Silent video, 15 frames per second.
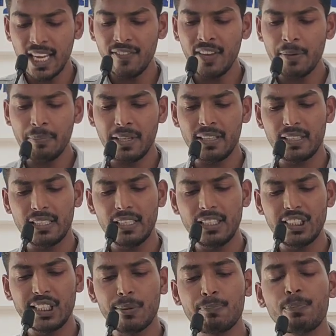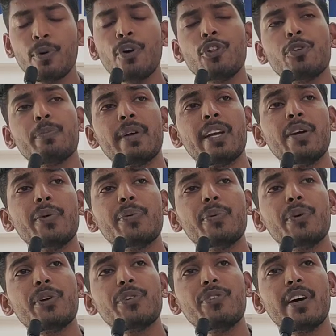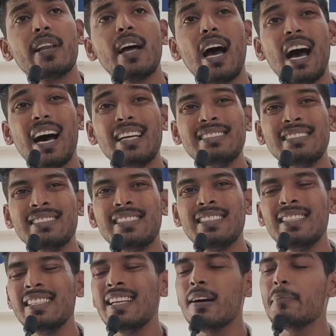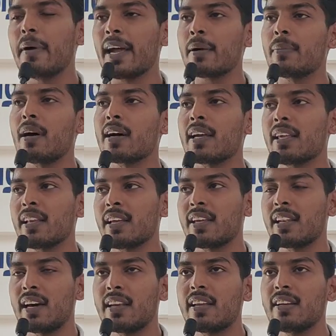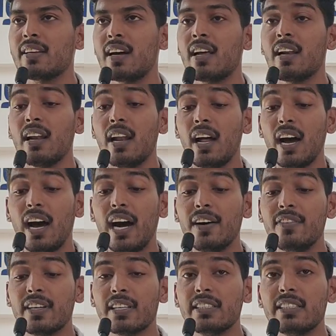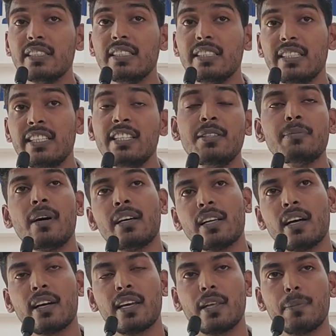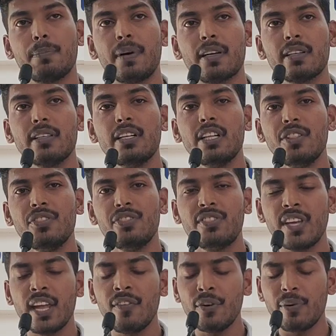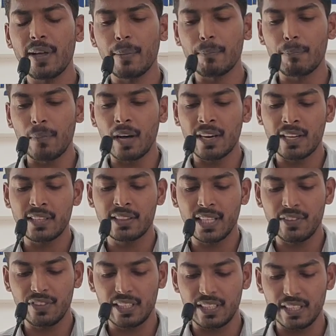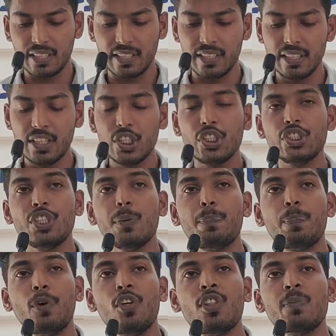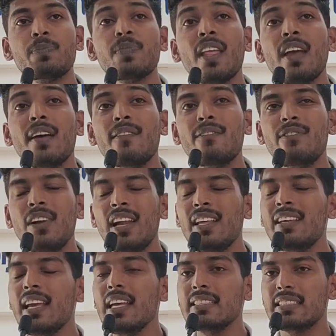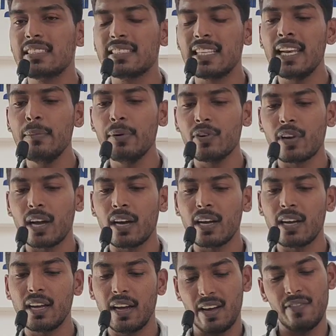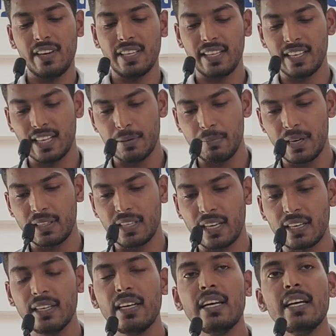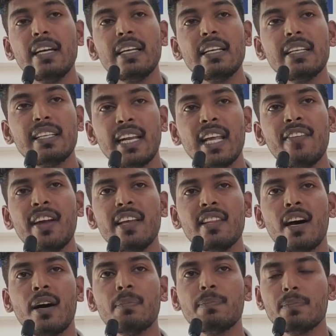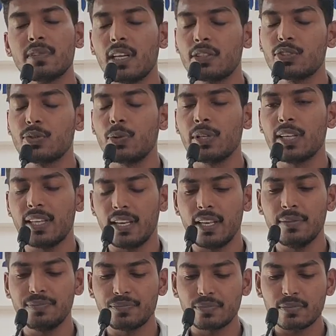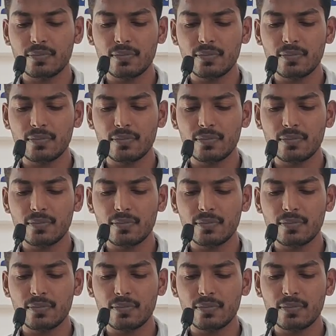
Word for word: தேவன் மீது எப்பொழுதுமே ஒருவர் அதிக பயமாக இருக்கிறார் என்றால் அவர் நீதிமானாக இருப்பார் தேவனுடைய மார்க்கத்தை விட்டு எப்பொழுதும் வெளியே செல்பவராக அவர் இருக்க மாட்டார் எனவேதான் நான் சொல்கிறேன்